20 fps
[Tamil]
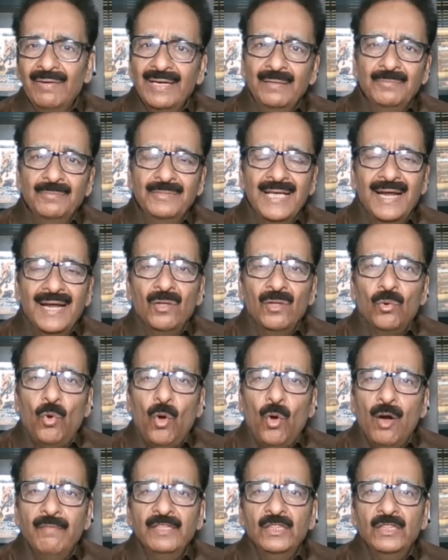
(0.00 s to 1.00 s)
அவர் எம்ஜிஆரிடம்
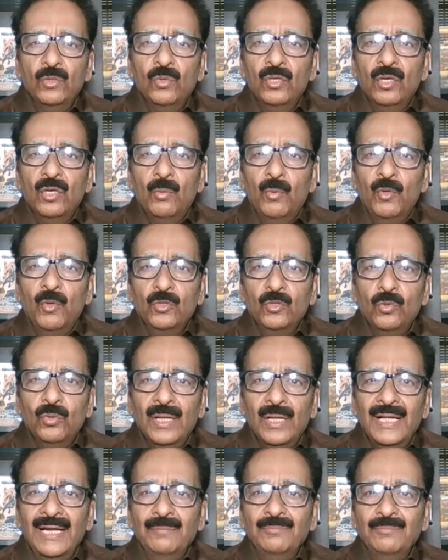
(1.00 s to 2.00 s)
கோவித்து கொண்ட போது
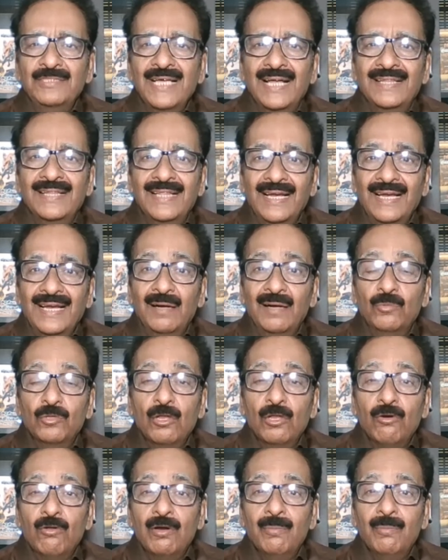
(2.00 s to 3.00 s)
கூட எம்ஜிஆர் தென்னக
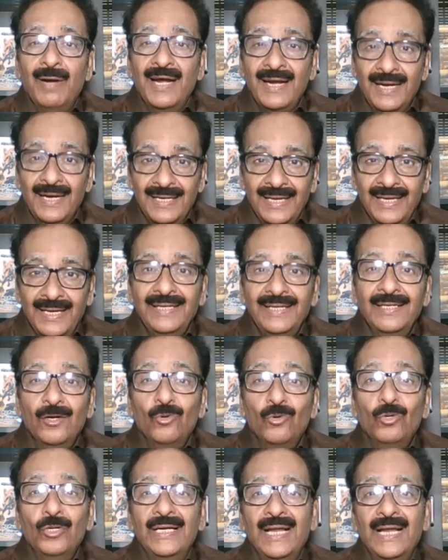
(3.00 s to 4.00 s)
முதல்வர் மாநாட்டை இங்கு
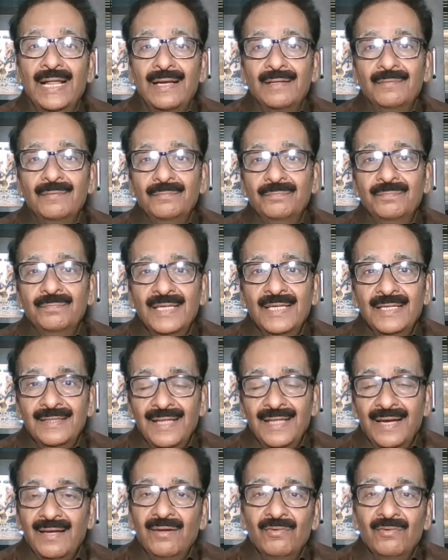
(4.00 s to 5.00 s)
கூட்டினார்
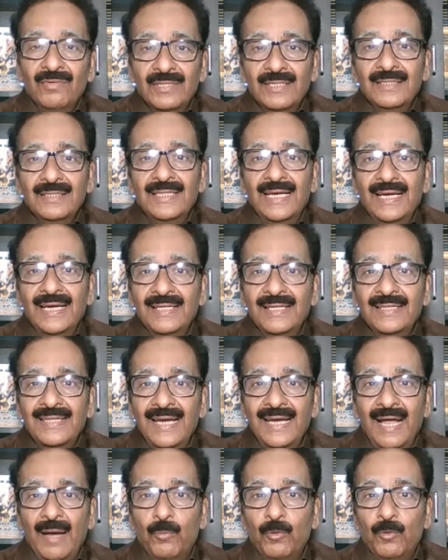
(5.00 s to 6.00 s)
இத்தனைக்கும் வந்து
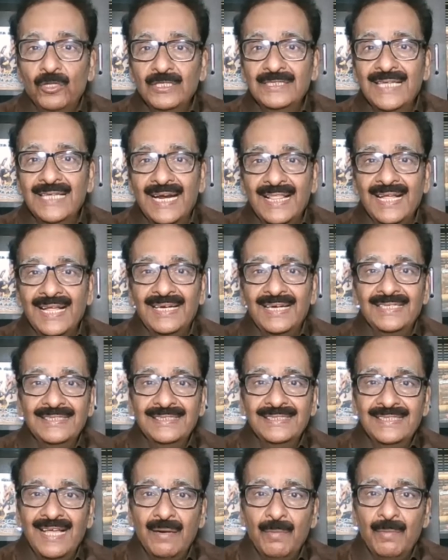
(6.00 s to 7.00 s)
தென்னகத்திலே அப்போது ஜனதா
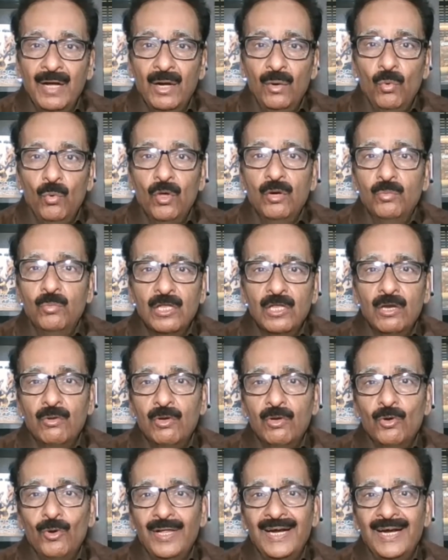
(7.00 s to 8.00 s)
கட்சி சார்பாக ஒரு
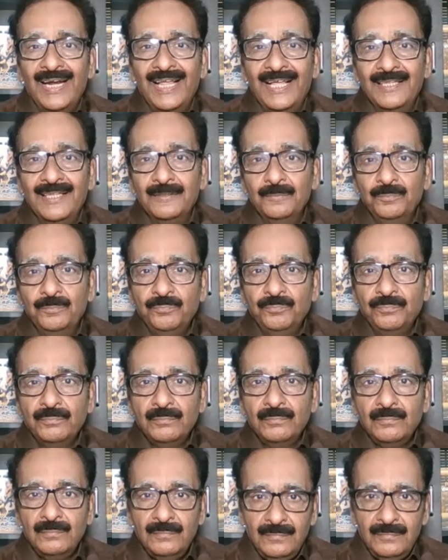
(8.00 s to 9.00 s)
முதல்வர் கூட கிடையாது
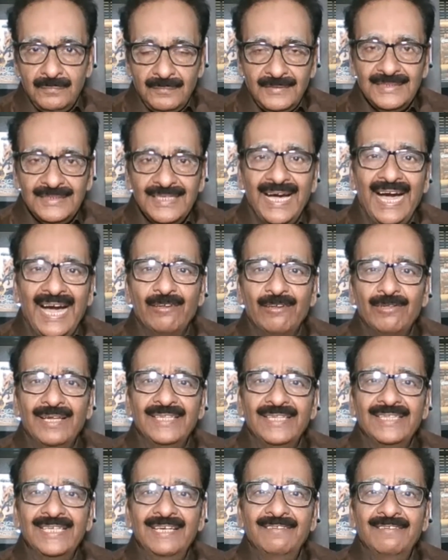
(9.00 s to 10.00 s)
ஆயிரத்தி
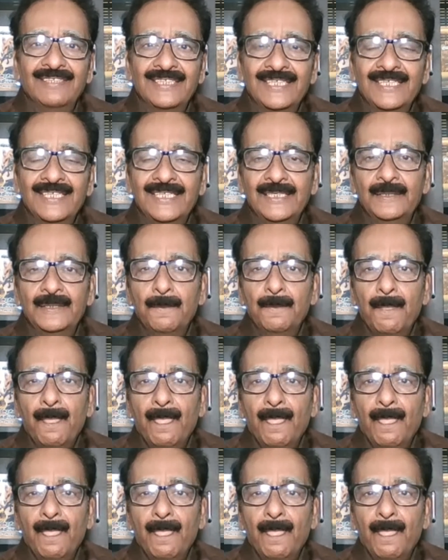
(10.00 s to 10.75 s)
தொள்ளாயிரத்தி எழுபத்தி எட்டு